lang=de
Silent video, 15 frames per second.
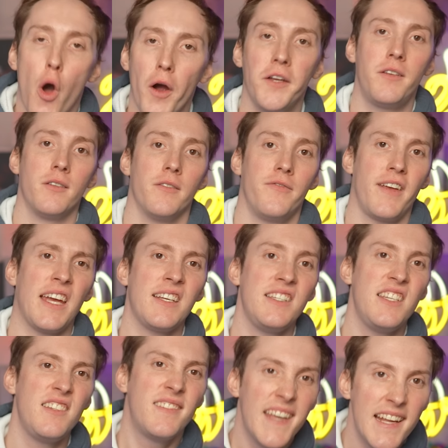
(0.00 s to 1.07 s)
Heute werden
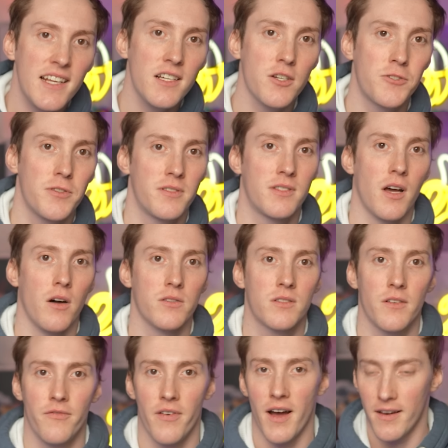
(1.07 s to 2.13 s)
die dicken Geschütze
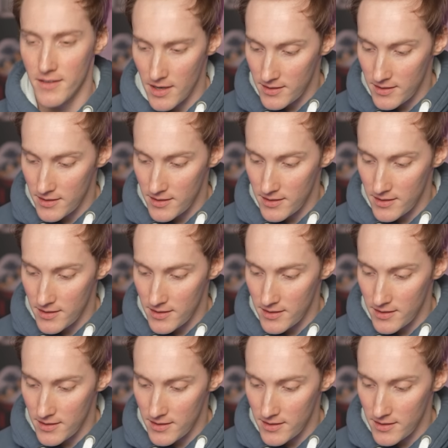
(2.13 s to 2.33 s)
ausgefahren, ne?